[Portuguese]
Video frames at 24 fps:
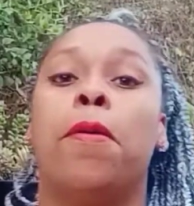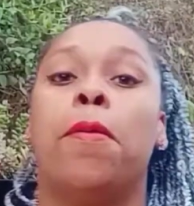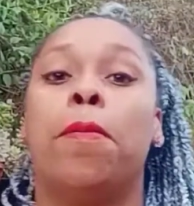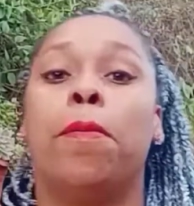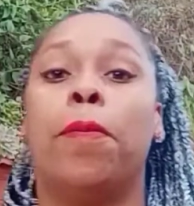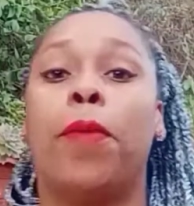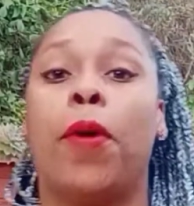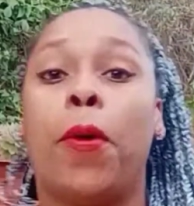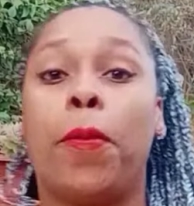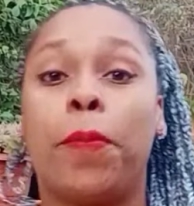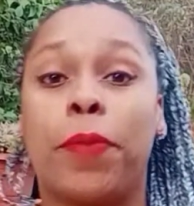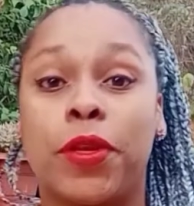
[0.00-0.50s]

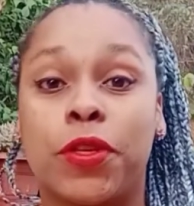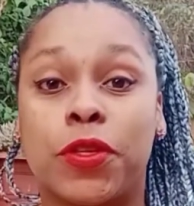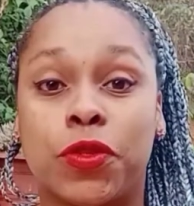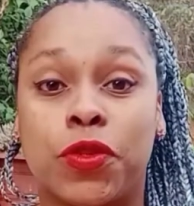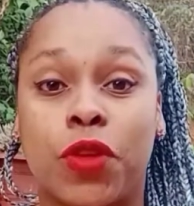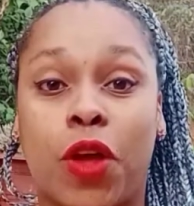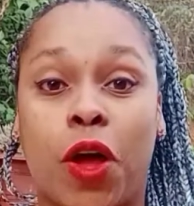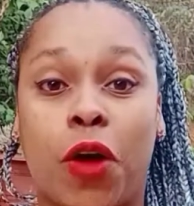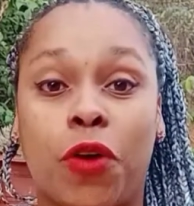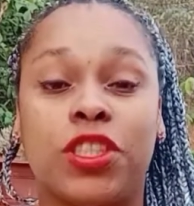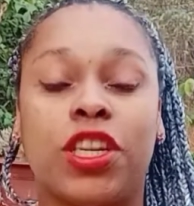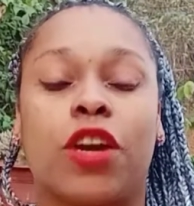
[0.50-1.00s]
Bom,
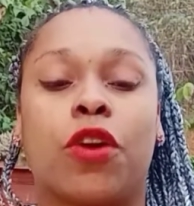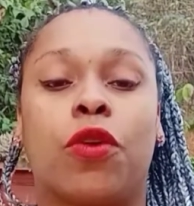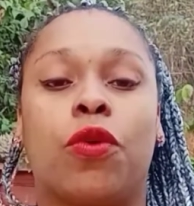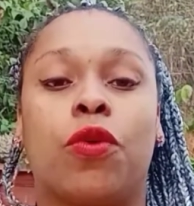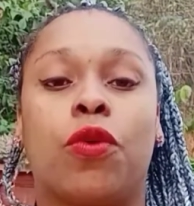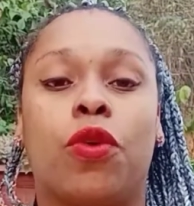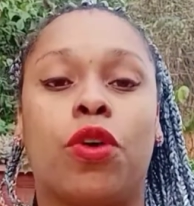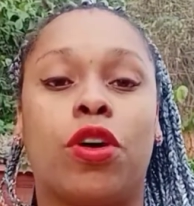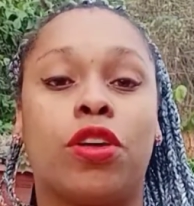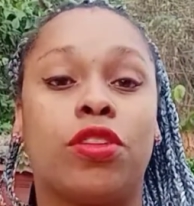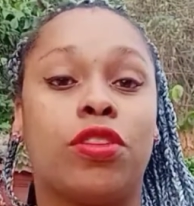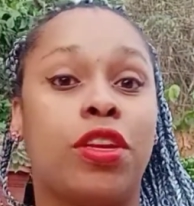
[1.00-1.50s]
pessoal, de
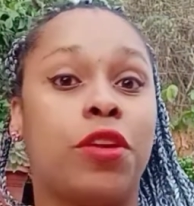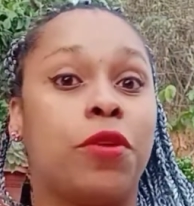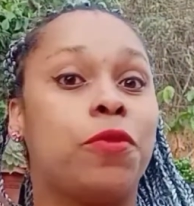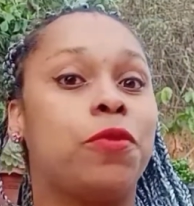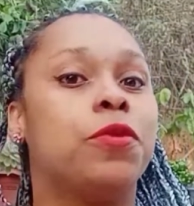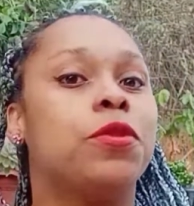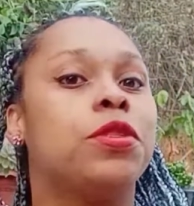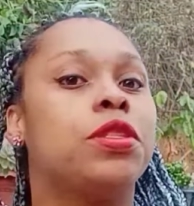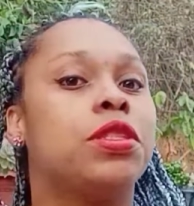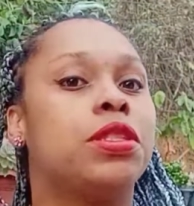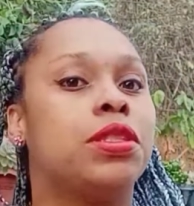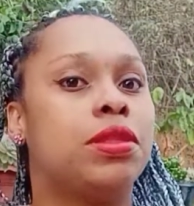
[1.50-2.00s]
acordo com
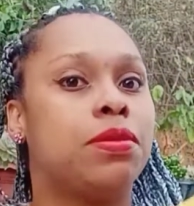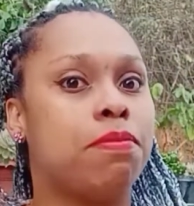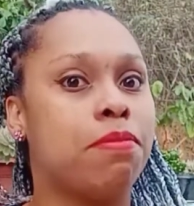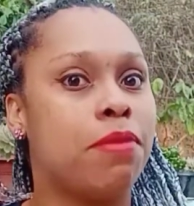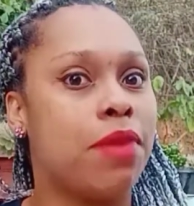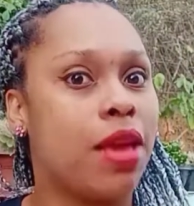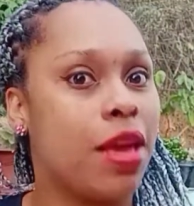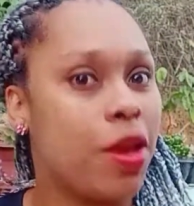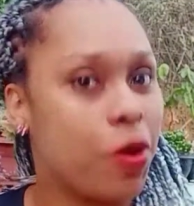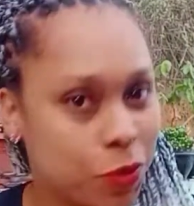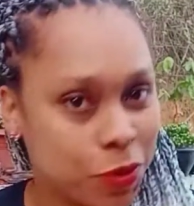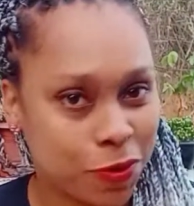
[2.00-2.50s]
os
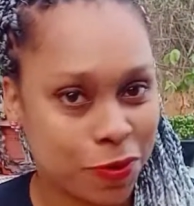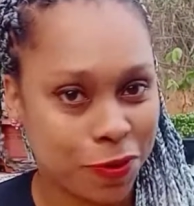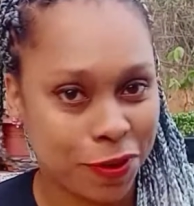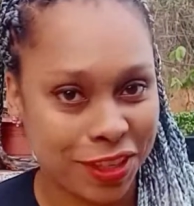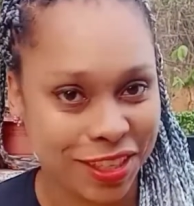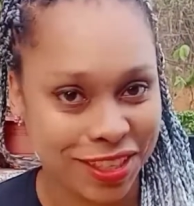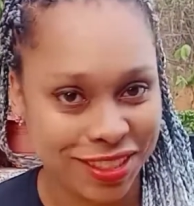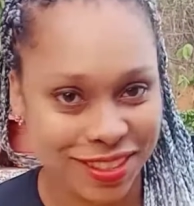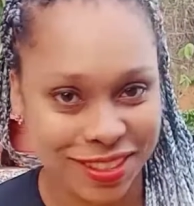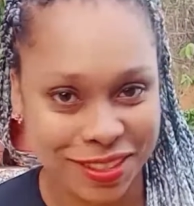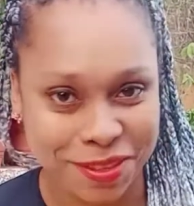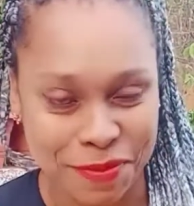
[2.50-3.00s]
meus
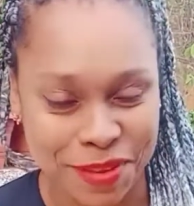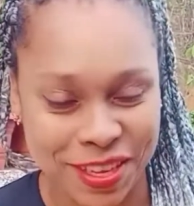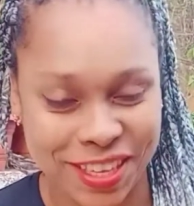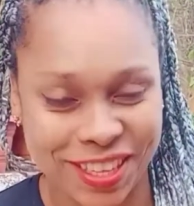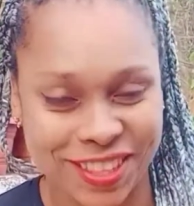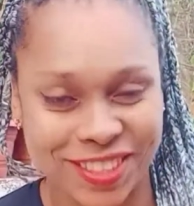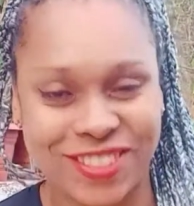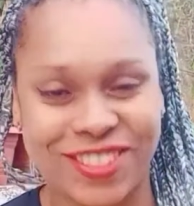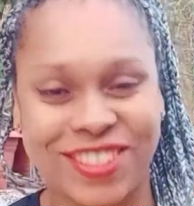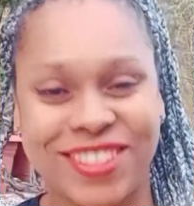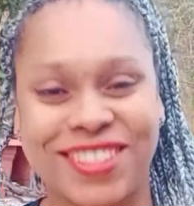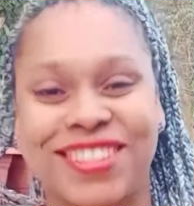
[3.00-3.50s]

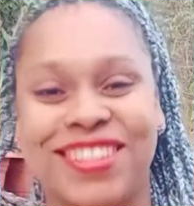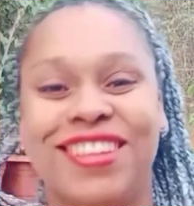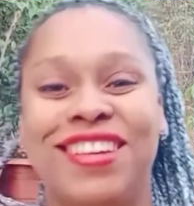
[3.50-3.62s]
conhecimentos,